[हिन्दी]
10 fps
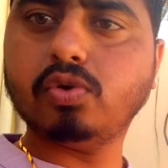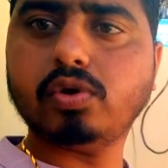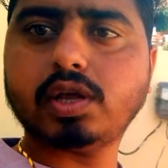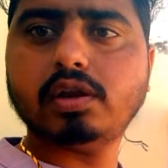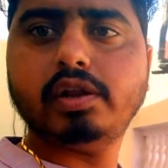
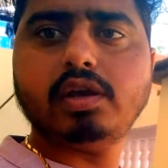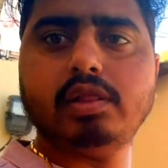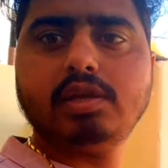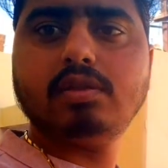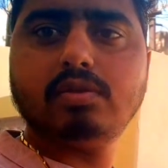कोटा के लिए
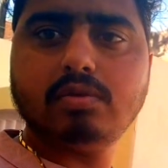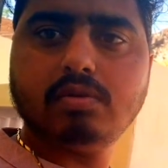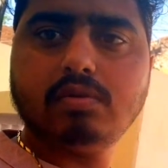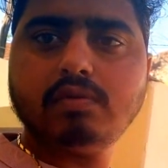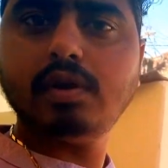निकलते हैं तो
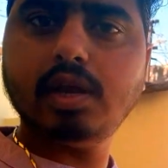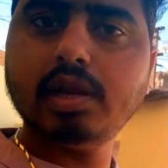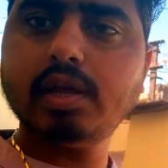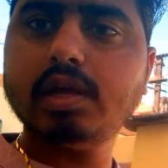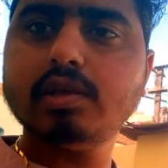
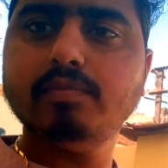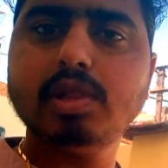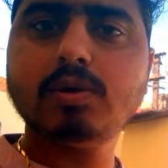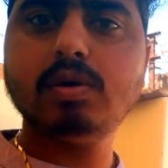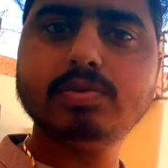निकलेंगे तब
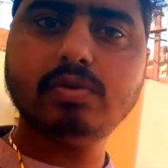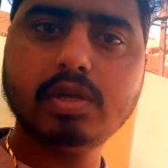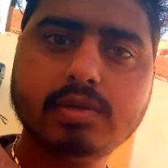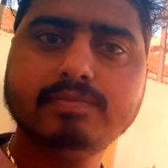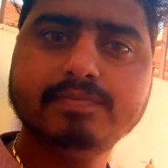मिलता हूँ आपसे ओके